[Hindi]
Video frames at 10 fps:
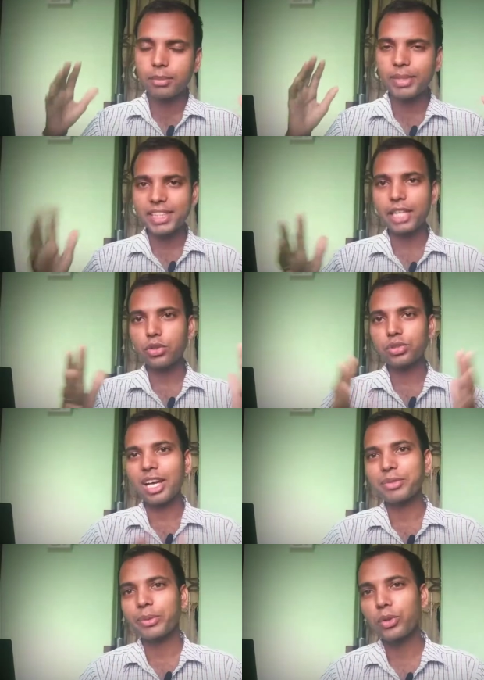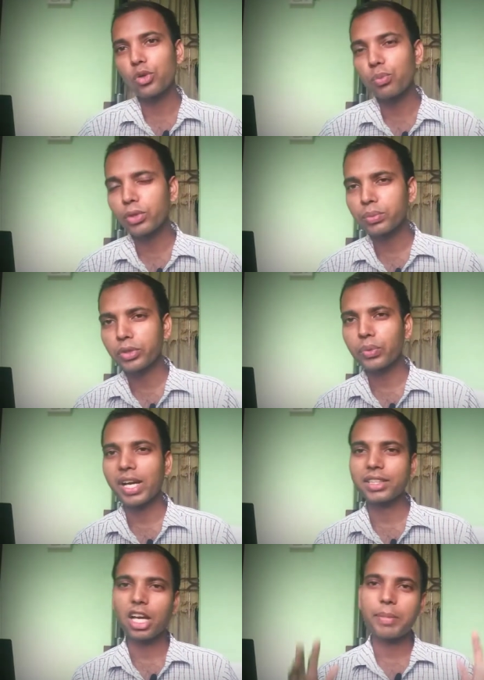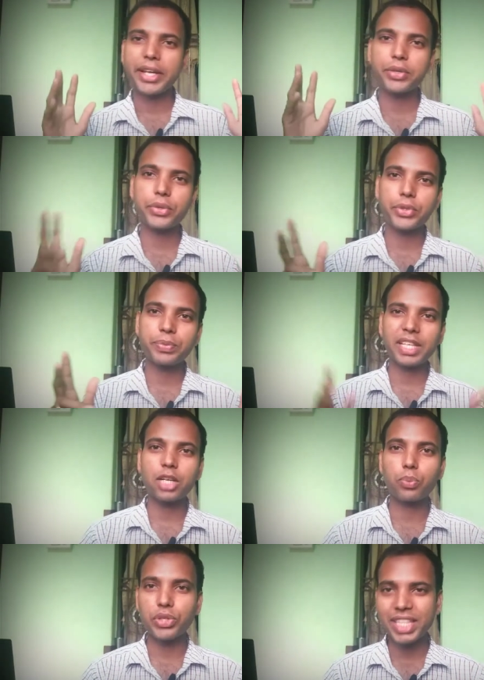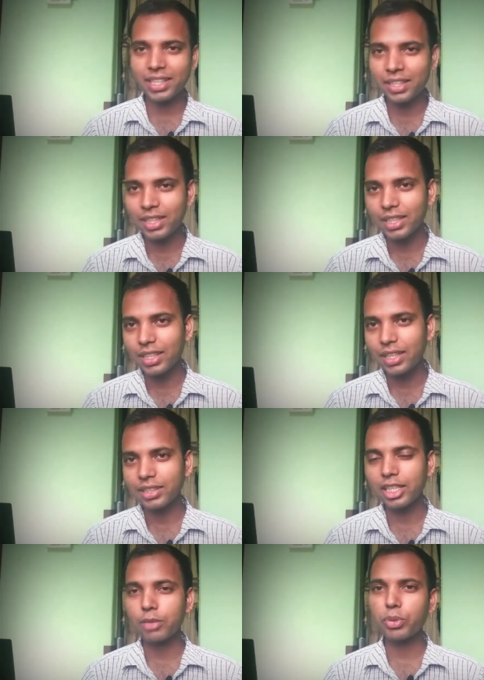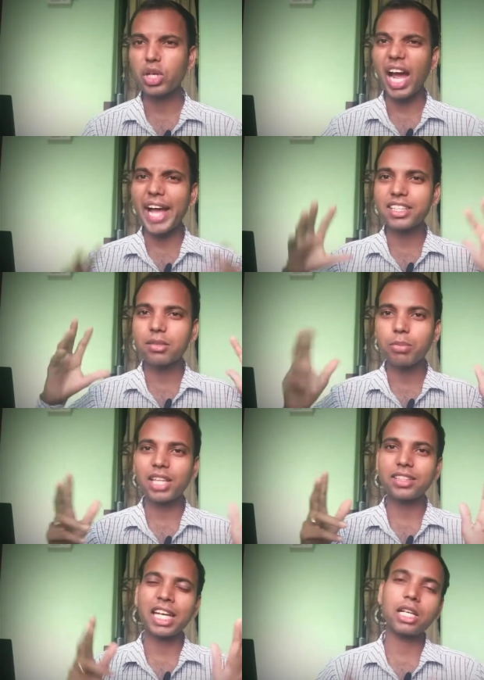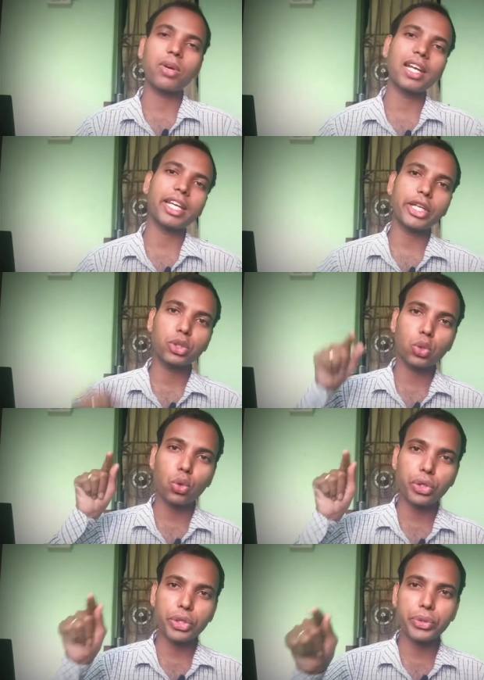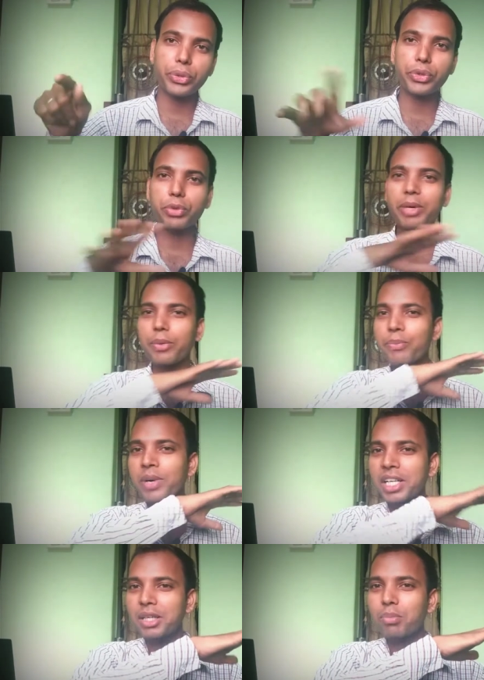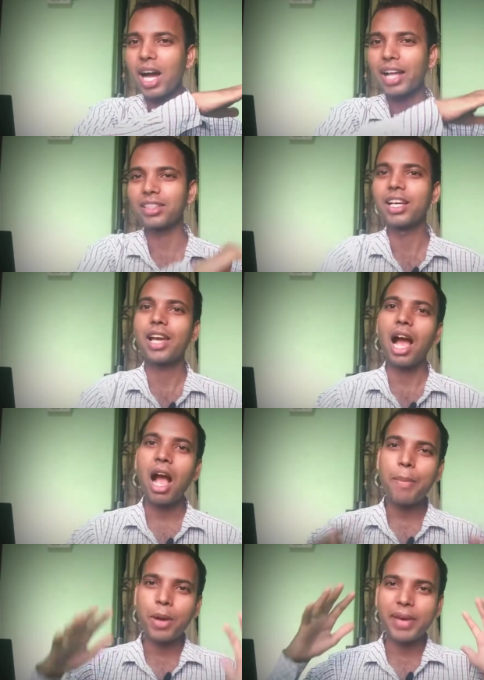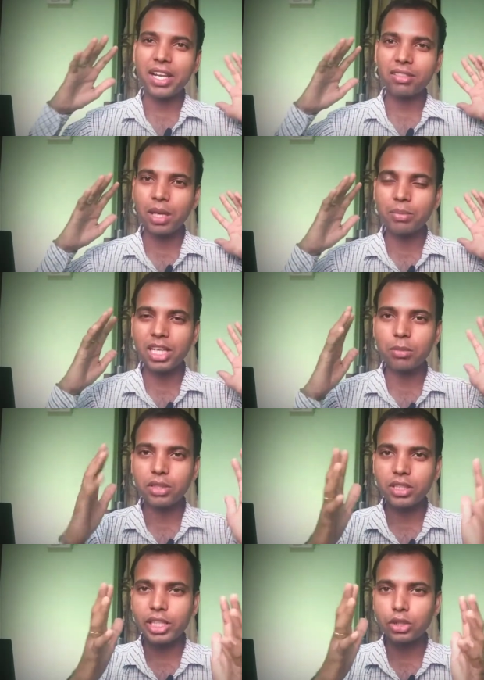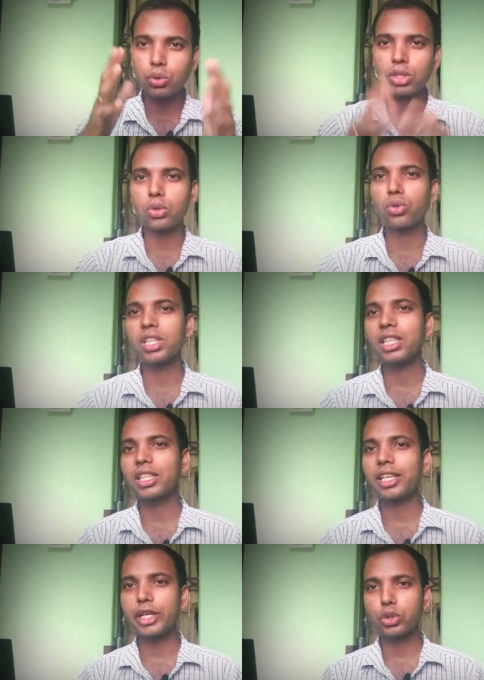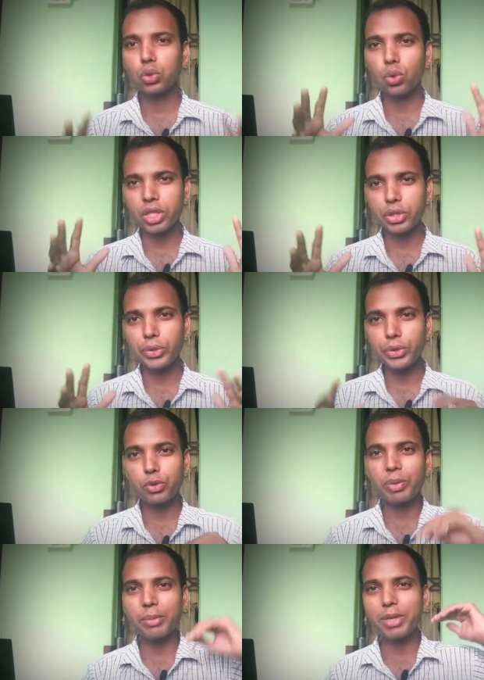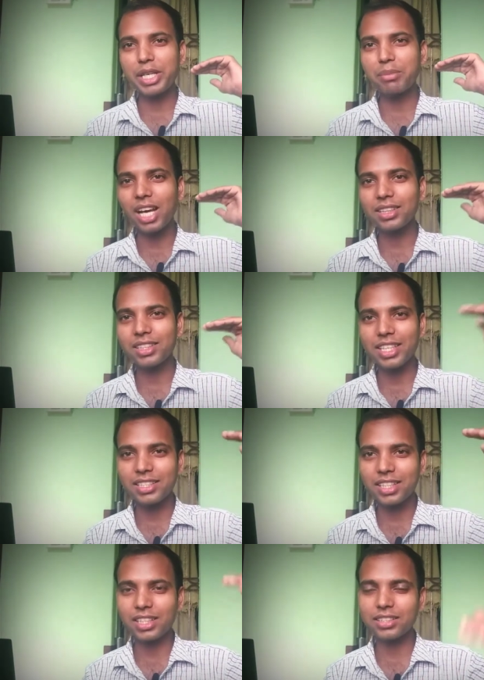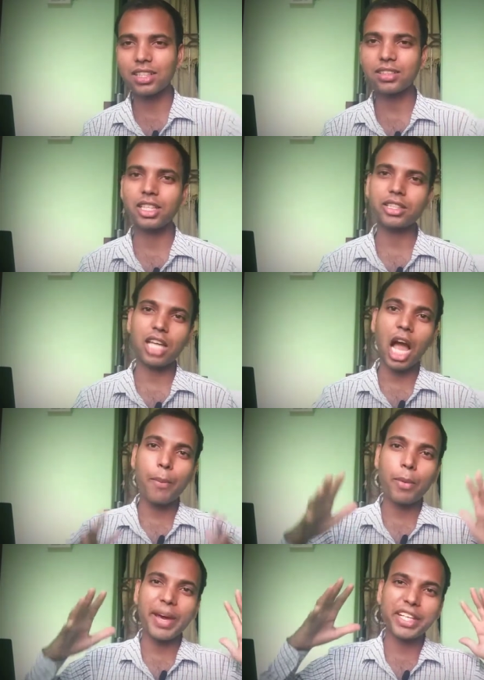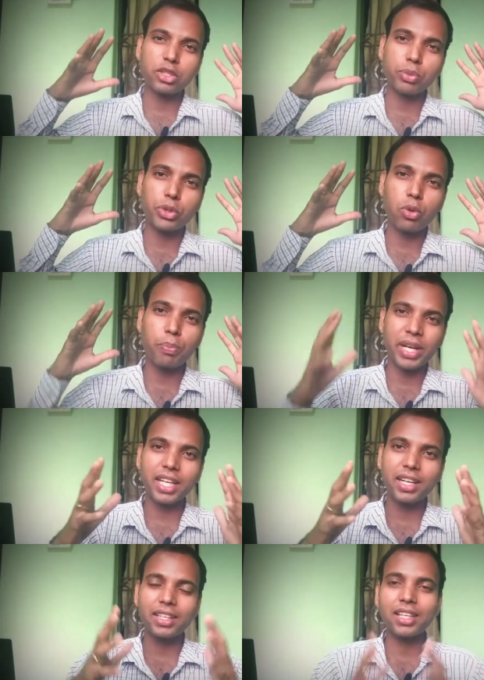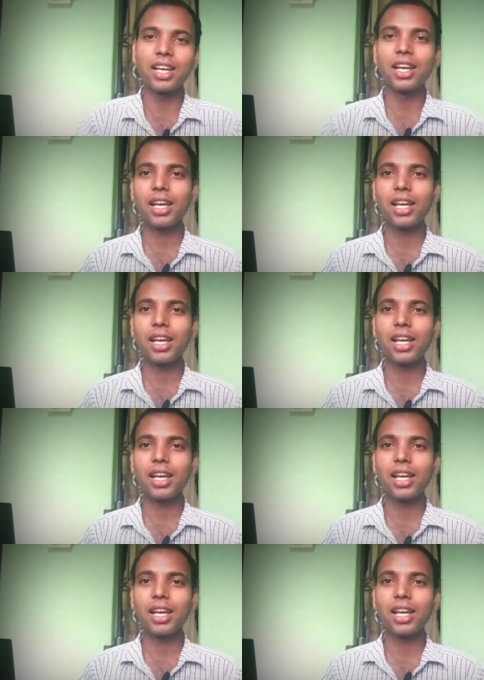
नमस्कार दोस्तों आप सभी लोगों को बहुत बहुत स्वागत है हमारे YouTube चैनल फुल टेक्निकल इंडिया चैनल पर आज हम बात करने वाले हैं छोटे यूट्यूबर बड़ी बात आप हमारे थंबनेल में देख चुके होंगे कि एक छोटी यूट्यूबर बड़ी बात कैसे कर सकते हैं तो आप हमारे इस वीडियो में बने रहिए